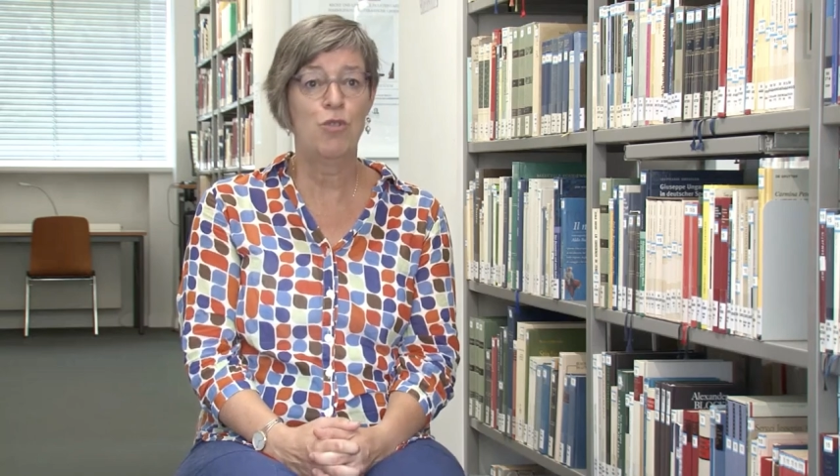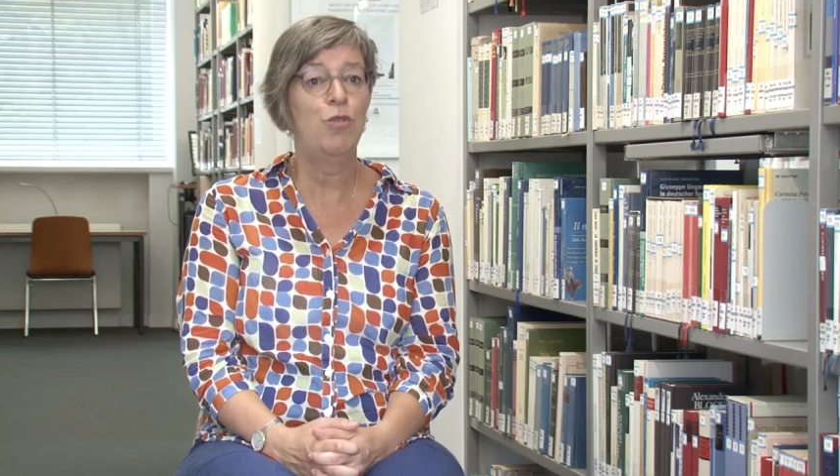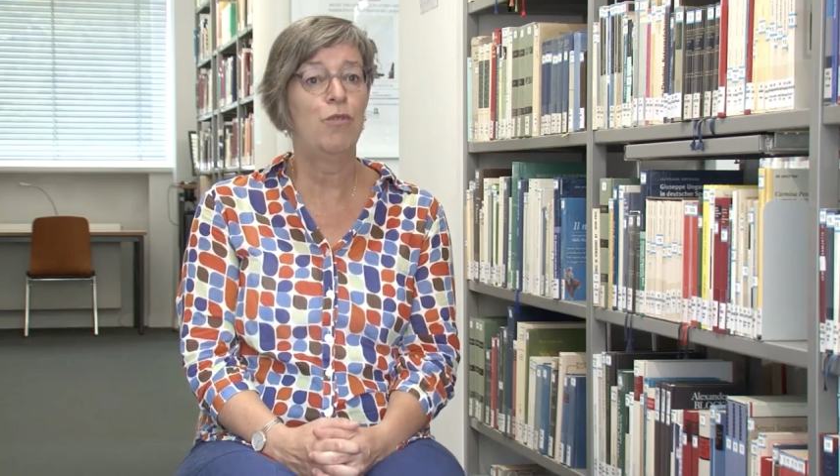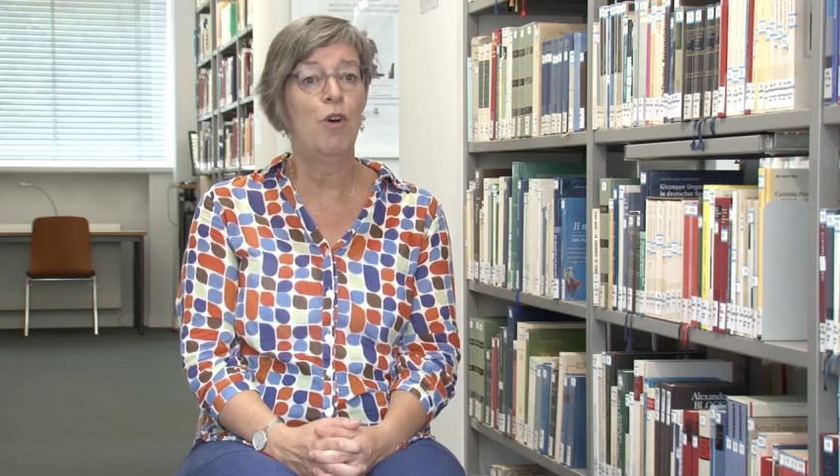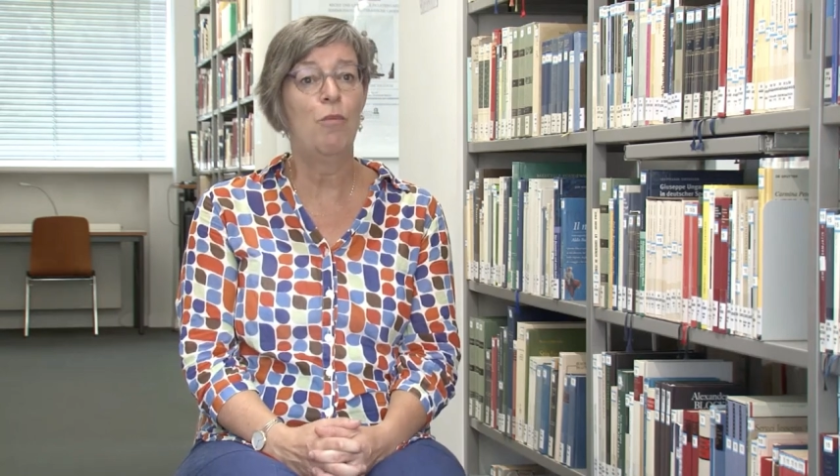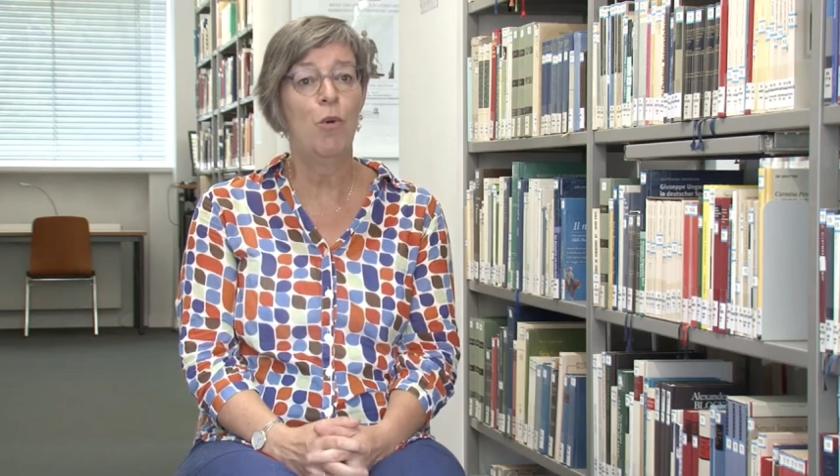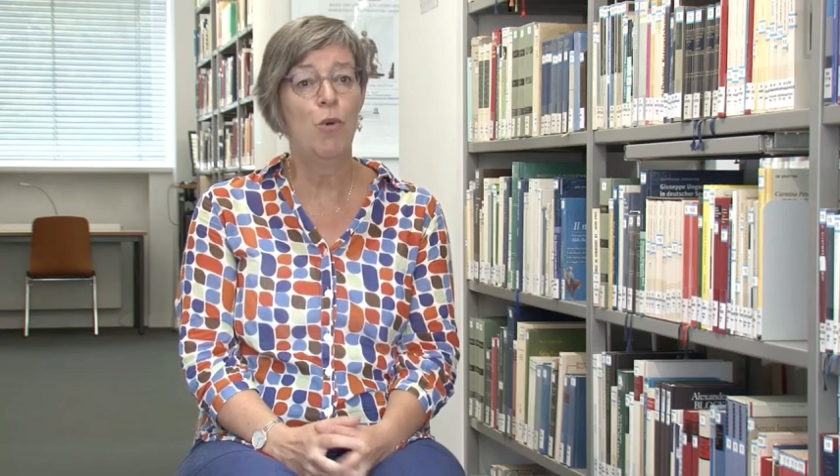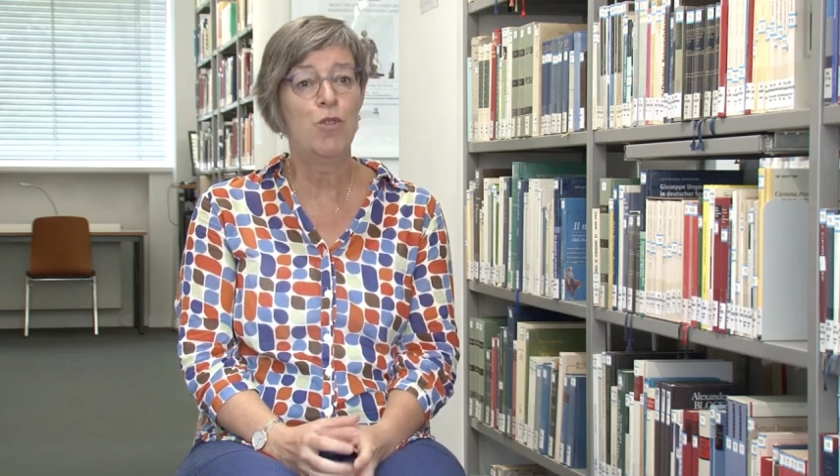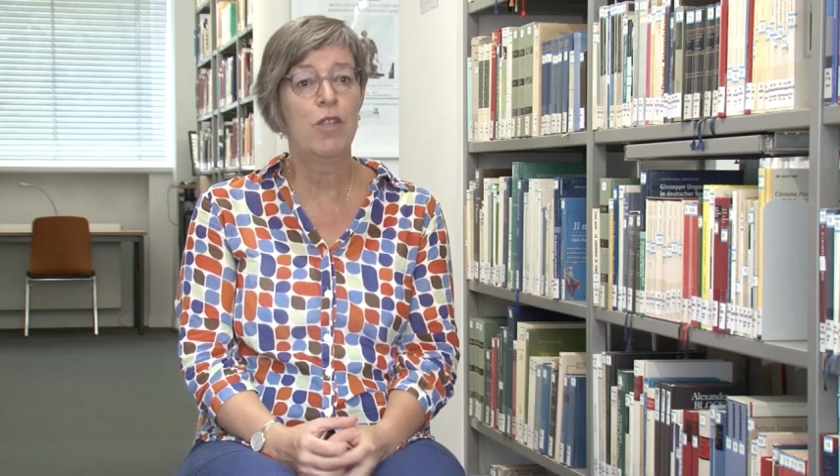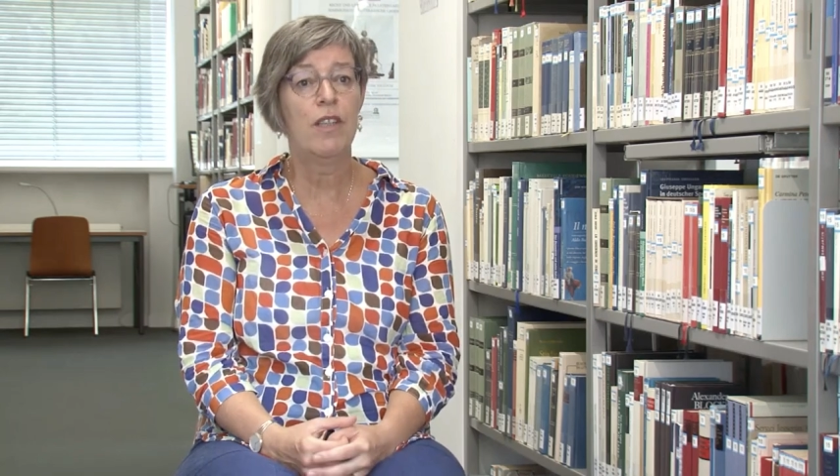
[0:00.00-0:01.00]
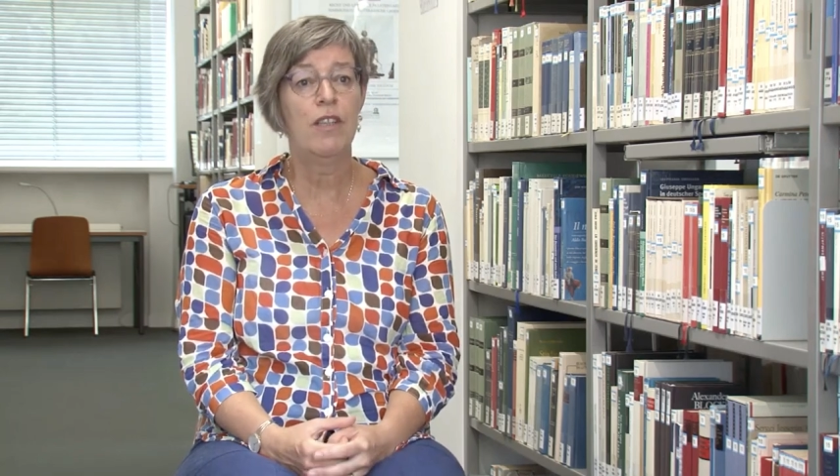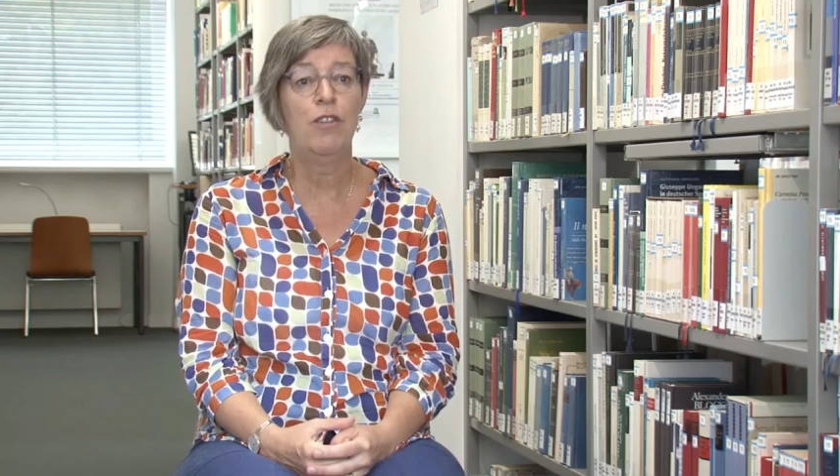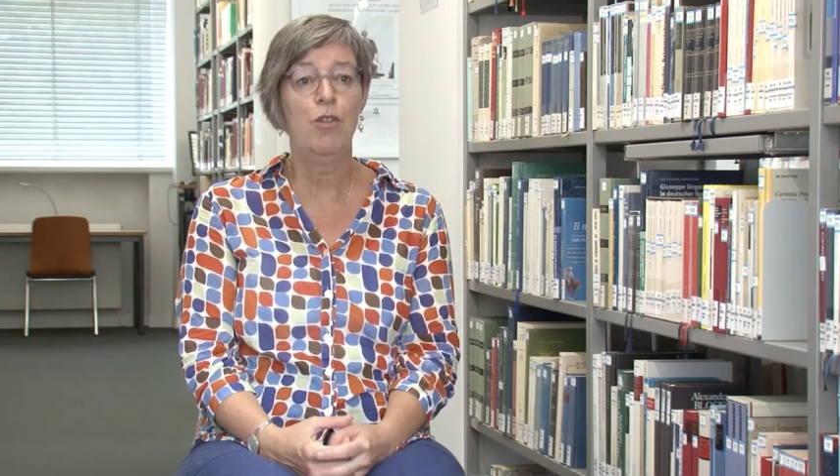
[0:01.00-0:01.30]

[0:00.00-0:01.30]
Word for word: und Frau Moser in